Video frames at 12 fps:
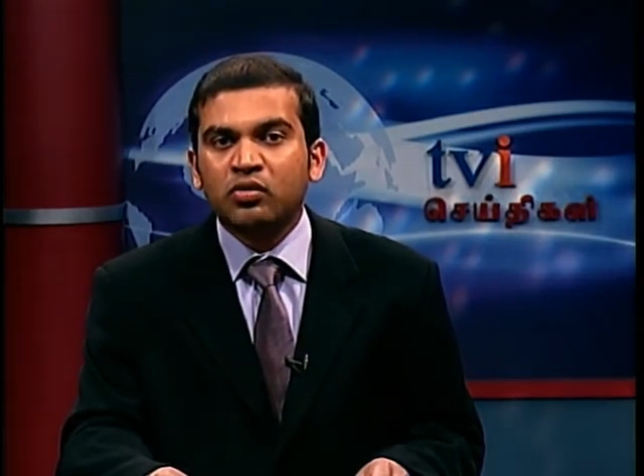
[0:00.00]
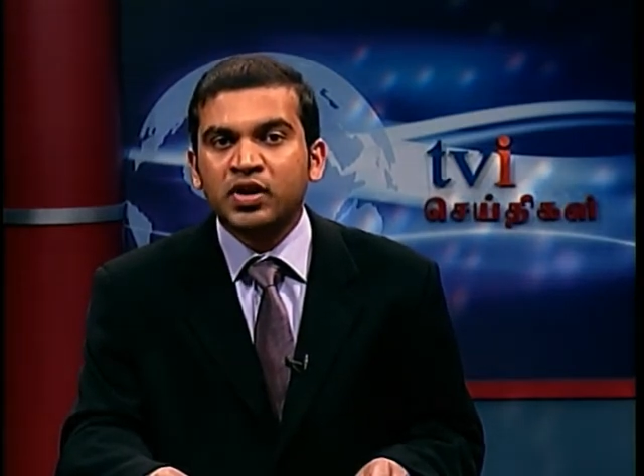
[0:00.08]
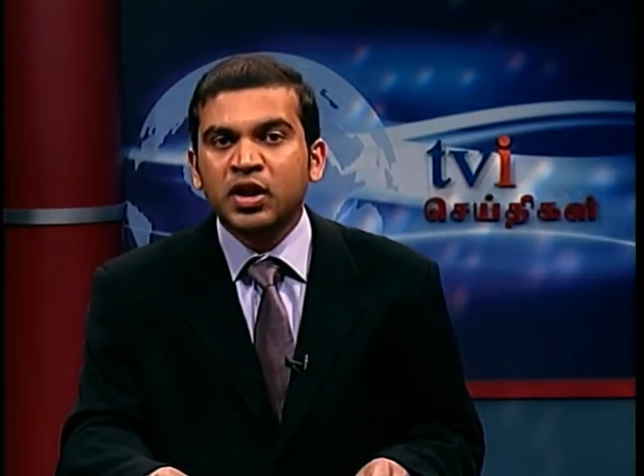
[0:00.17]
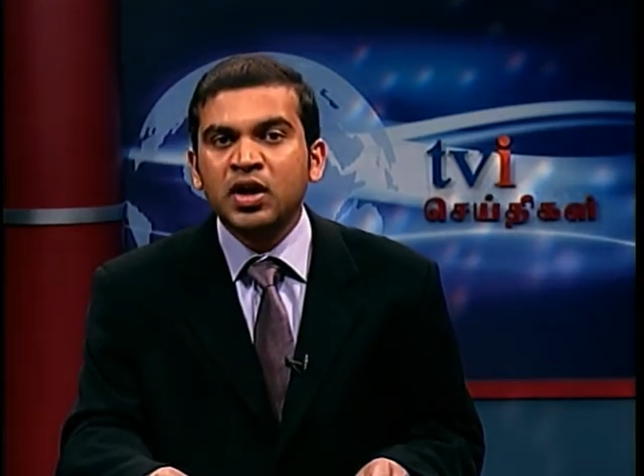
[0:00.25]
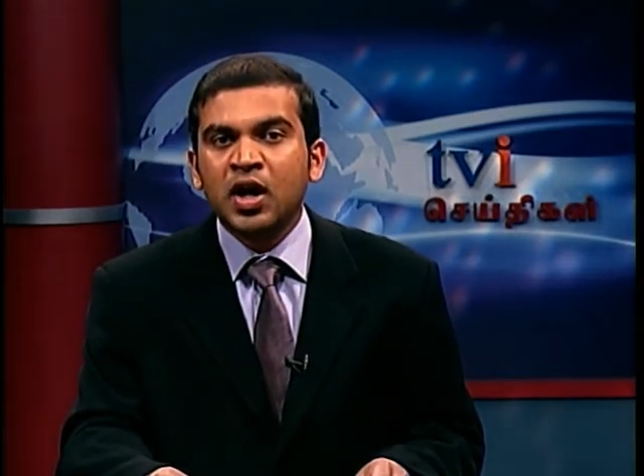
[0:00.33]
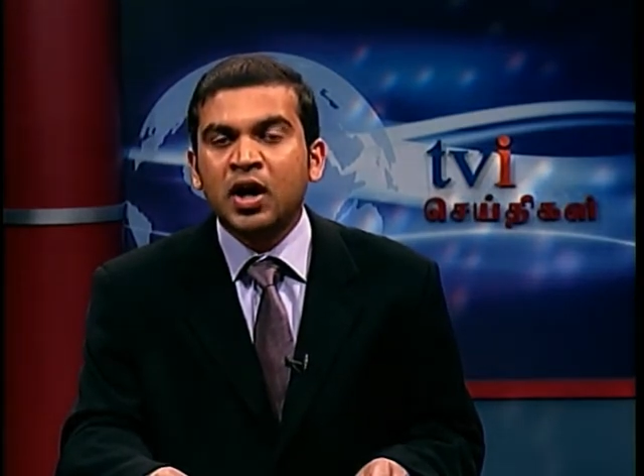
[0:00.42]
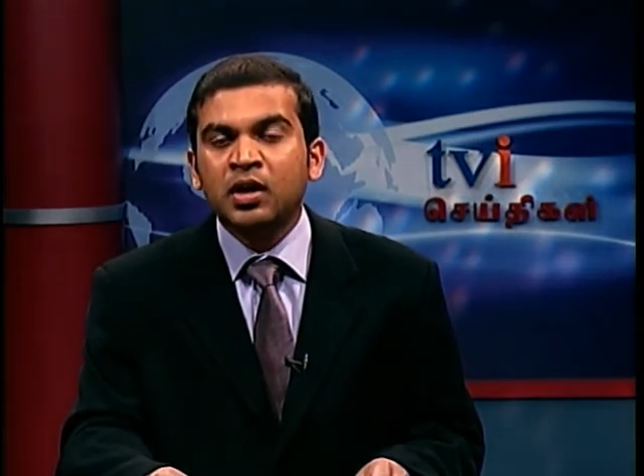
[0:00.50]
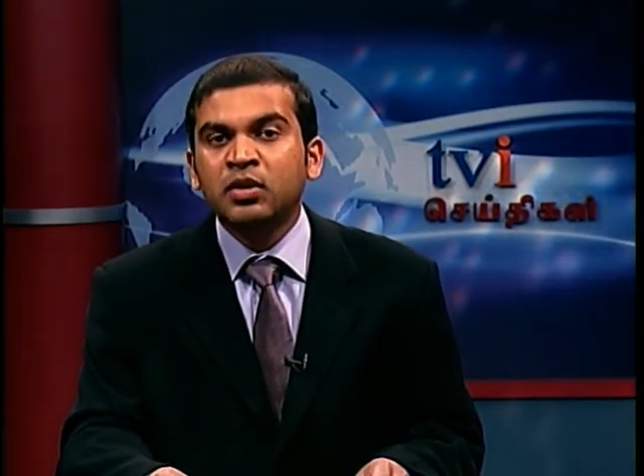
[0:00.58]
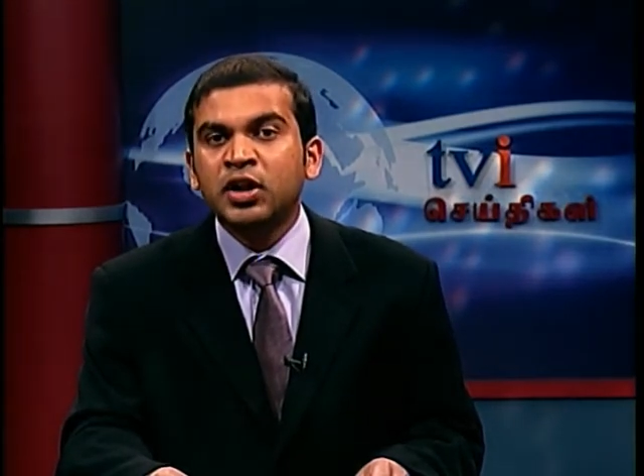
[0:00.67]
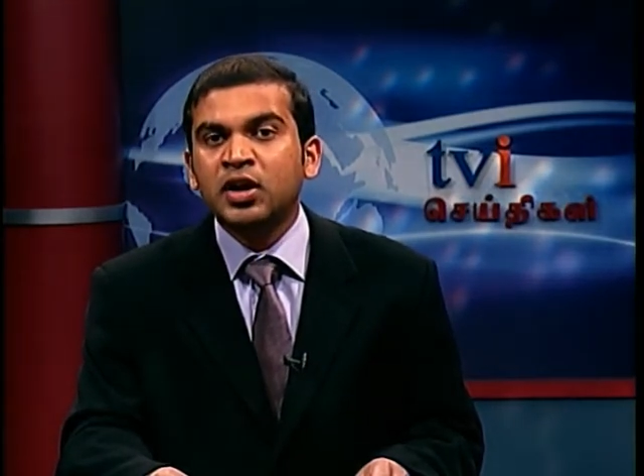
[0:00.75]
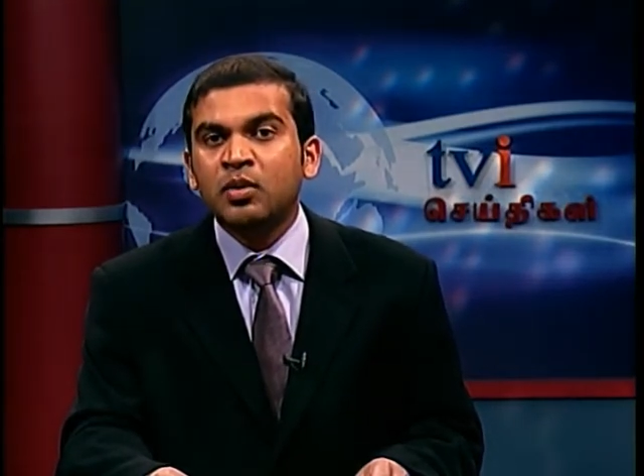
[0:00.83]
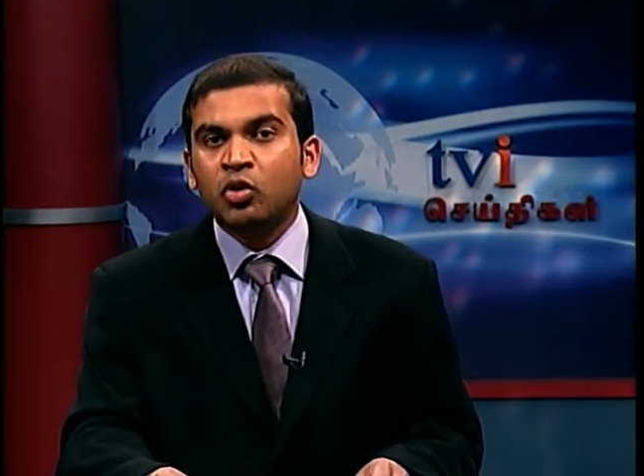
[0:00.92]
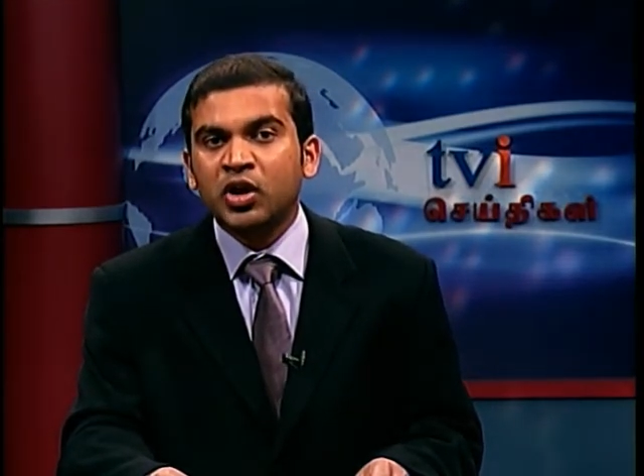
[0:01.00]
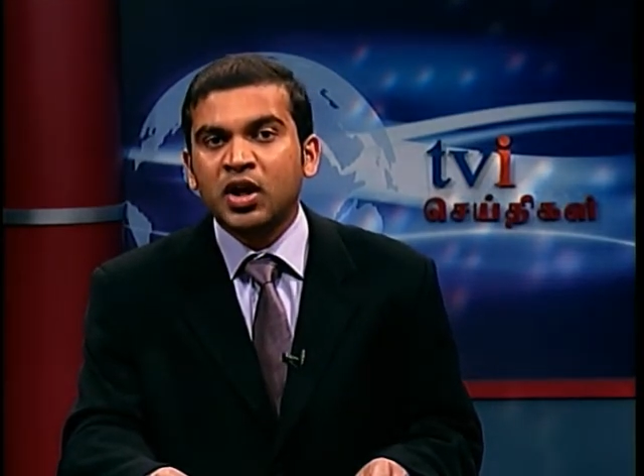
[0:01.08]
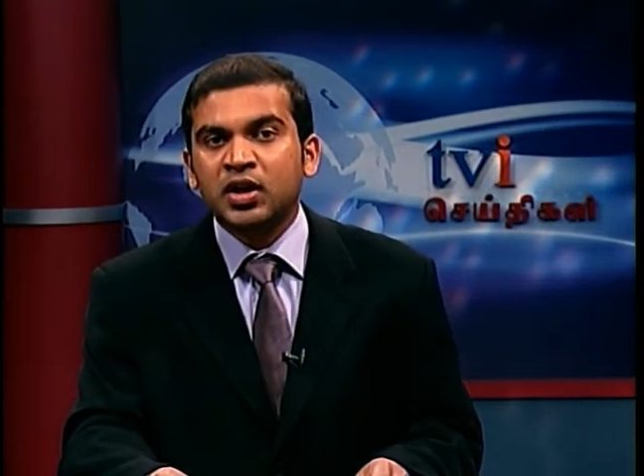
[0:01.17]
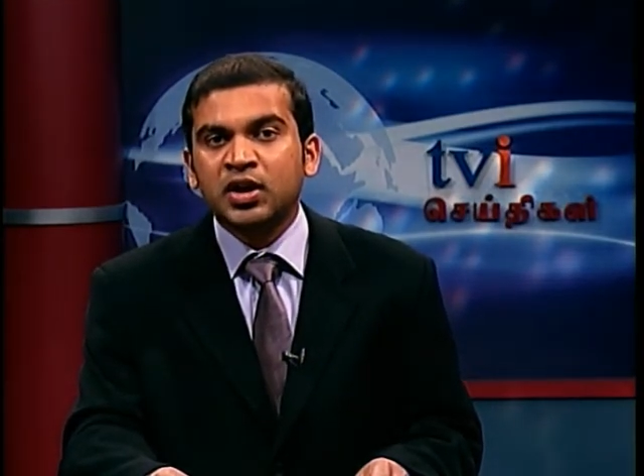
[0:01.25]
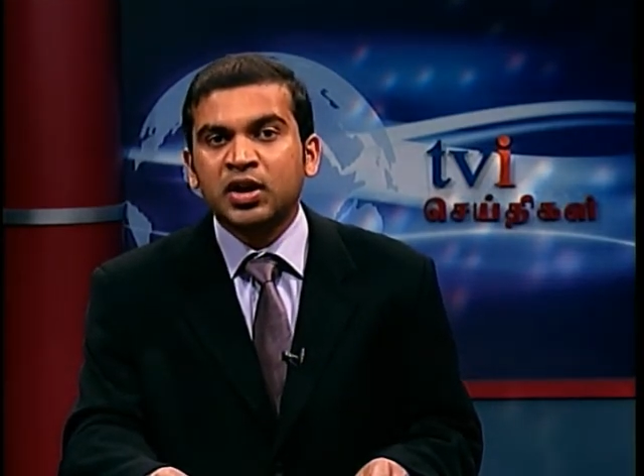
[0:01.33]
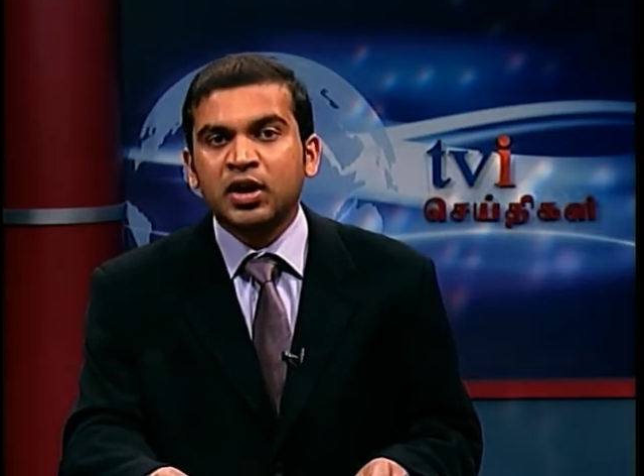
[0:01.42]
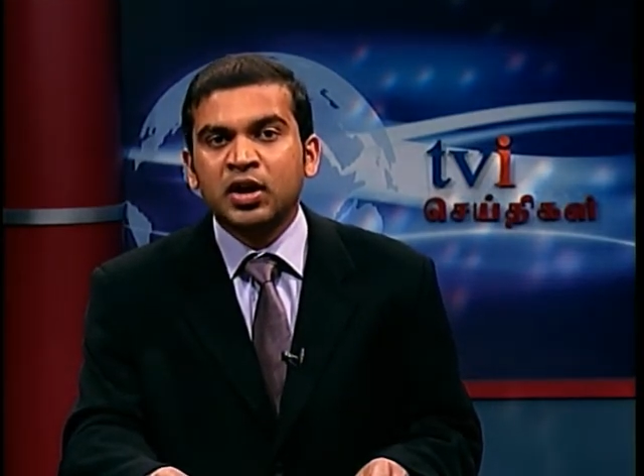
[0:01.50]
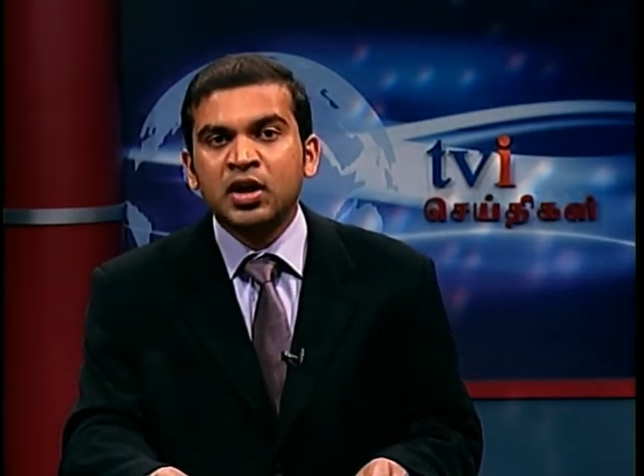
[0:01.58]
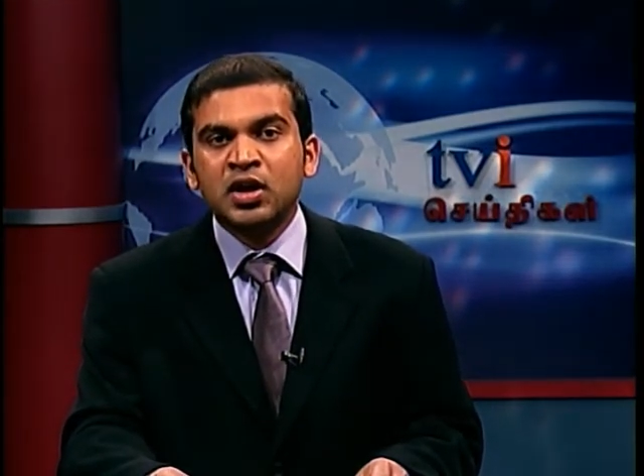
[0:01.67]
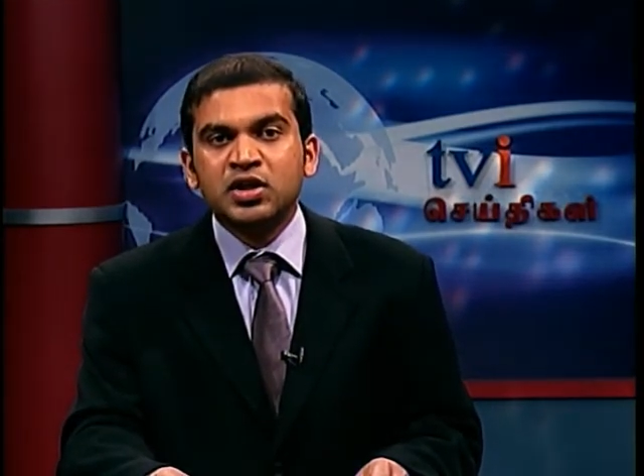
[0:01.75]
கொள்வதை அனுமதிக்க முடியாது என